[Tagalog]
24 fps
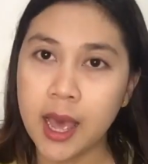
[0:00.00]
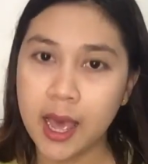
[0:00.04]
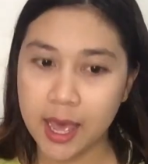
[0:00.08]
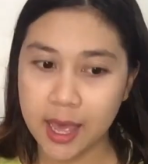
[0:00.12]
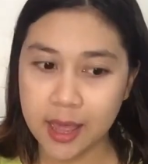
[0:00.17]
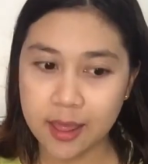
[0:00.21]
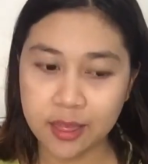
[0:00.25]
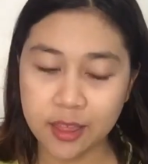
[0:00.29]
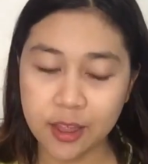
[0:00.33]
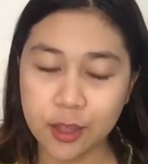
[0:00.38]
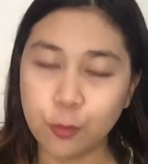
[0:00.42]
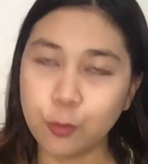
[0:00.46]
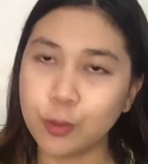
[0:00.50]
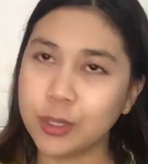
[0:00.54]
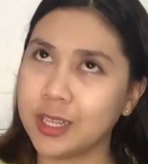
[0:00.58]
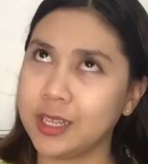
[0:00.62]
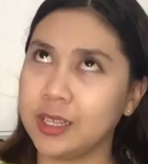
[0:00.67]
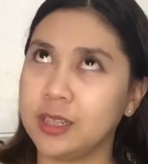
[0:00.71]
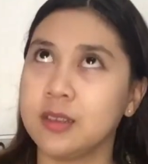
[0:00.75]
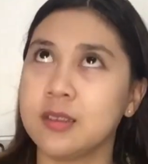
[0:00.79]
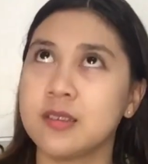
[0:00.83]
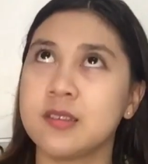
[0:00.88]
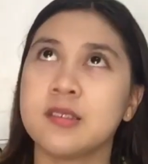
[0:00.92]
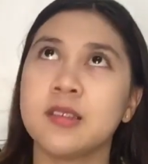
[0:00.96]
And then what
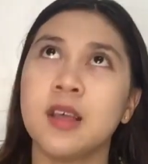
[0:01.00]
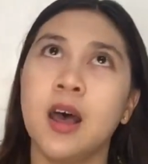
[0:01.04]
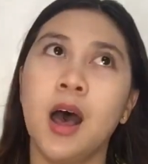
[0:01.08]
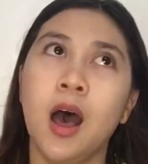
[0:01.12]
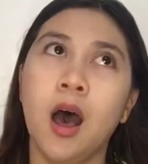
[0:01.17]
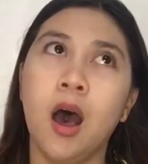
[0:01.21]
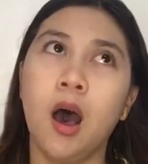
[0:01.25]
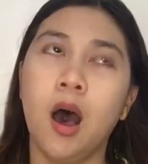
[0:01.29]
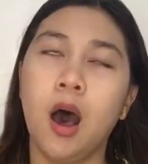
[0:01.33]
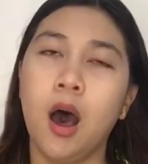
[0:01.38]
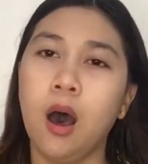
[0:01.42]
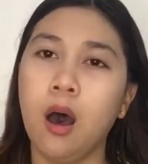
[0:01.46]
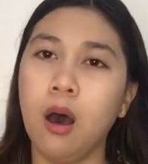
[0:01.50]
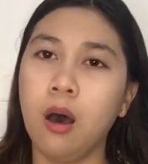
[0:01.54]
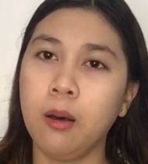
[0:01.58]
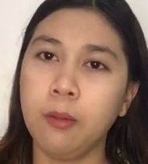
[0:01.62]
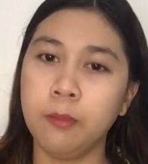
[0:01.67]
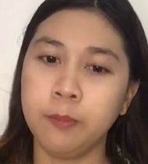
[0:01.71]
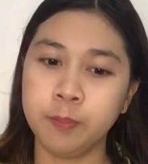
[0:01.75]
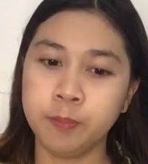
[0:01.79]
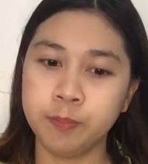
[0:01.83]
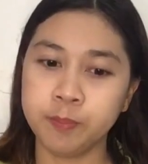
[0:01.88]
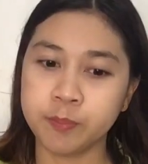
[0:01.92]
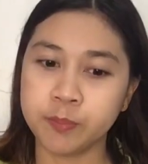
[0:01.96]
else?
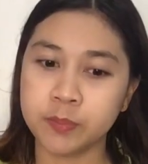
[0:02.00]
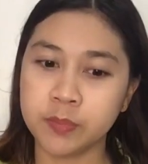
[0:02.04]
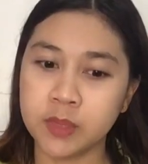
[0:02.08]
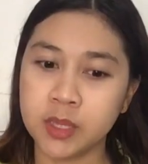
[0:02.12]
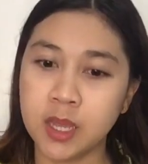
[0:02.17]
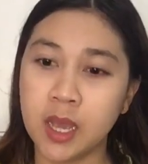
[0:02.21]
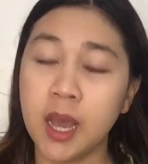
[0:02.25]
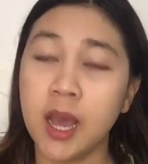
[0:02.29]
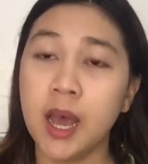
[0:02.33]
Um,